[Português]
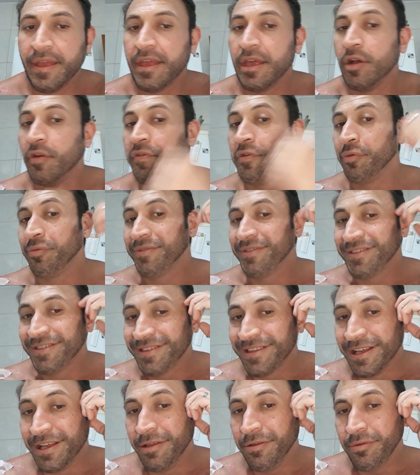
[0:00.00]
Eu vi o
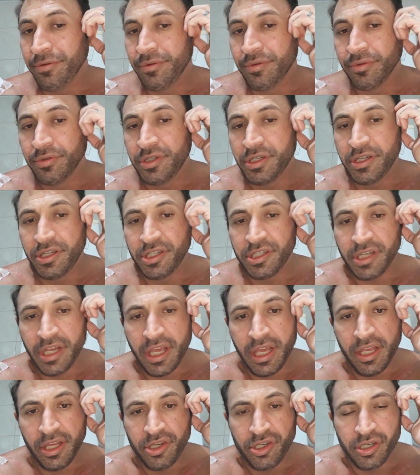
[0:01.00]
tanto de
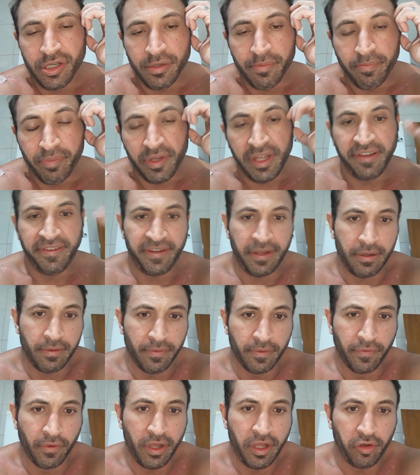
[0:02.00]
gente, porque assim,
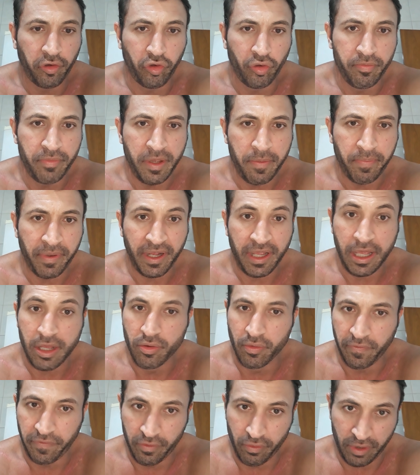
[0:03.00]
eu vou resumir para quem
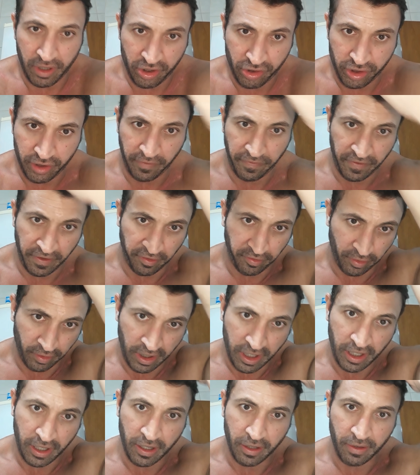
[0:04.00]
não viu, eu acho difícil
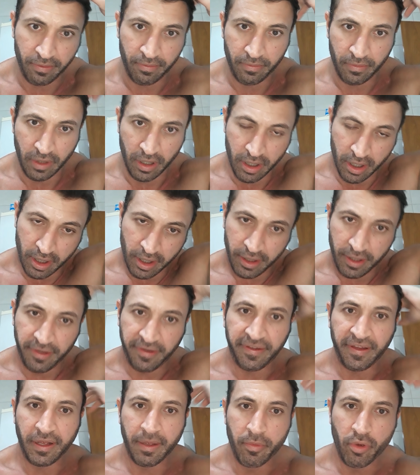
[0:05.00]
alguém que, que
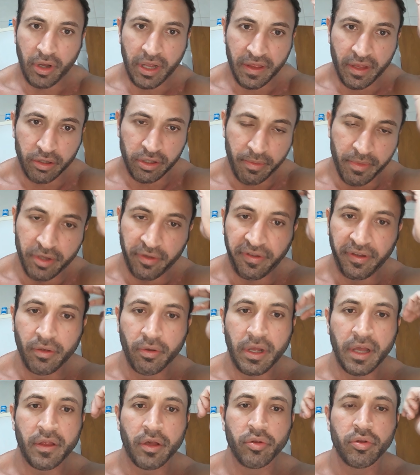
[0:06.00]
siga meu canal também não seguir o
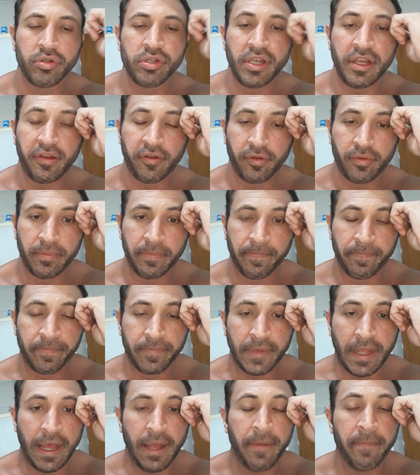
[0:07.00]
canal do Jason,
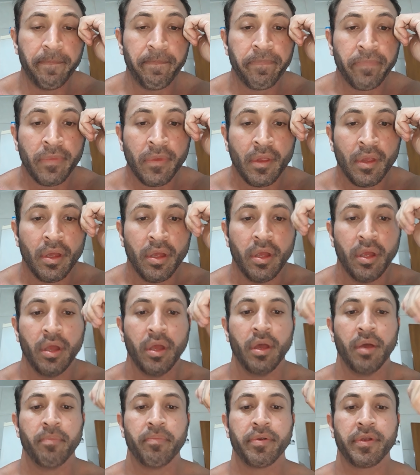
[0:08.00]
tá?
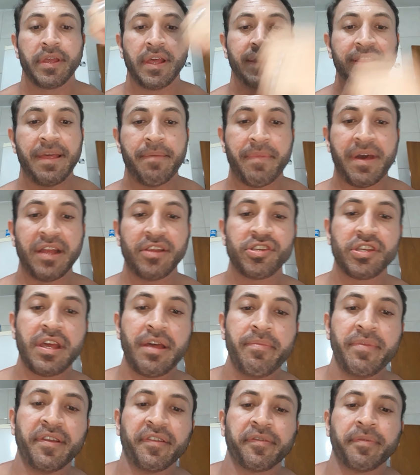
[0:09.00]
Porque a temática é
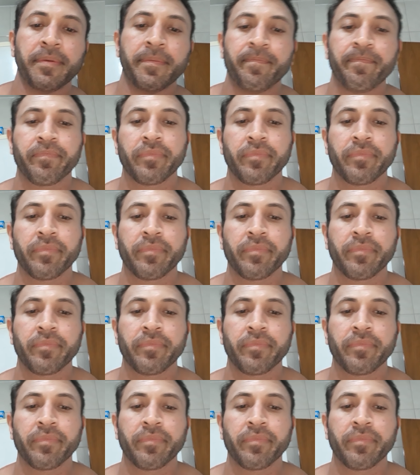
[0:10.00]
a mesma.